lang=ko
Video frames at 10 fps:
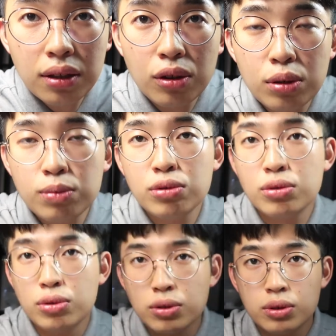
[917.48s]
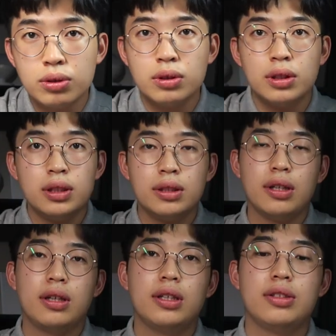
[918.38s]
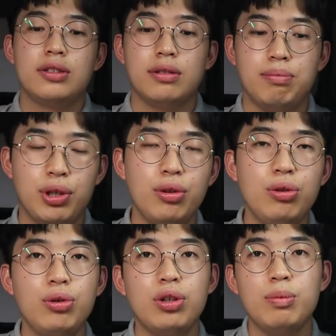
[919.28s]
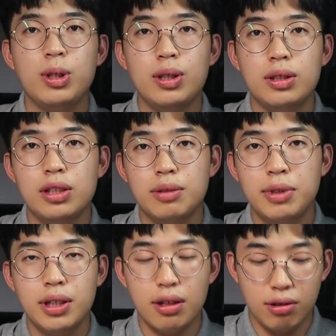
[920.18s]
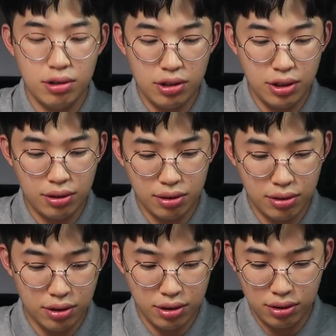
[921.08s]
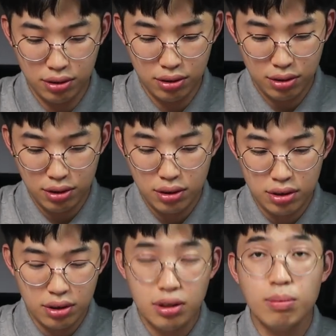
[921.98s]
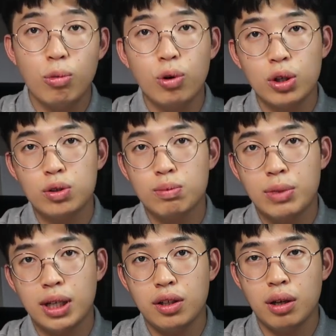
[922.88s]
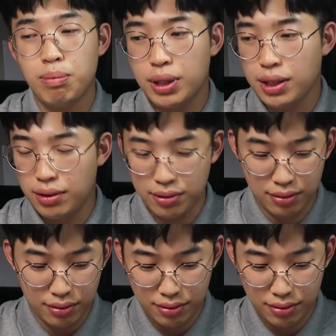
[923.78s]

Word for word: 여러분 제가 지금 편도염이 심하게 걸려 있어서 목이 좀 많이 아파요